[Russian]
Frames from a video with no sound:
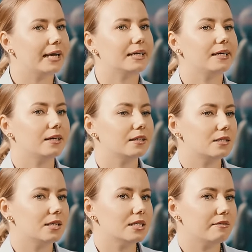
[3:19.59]
И
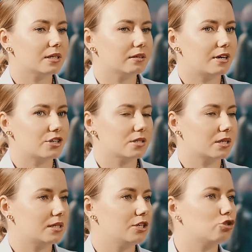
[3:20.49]
здесь, наверное, важно
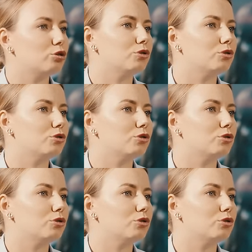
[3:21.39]
сказать, что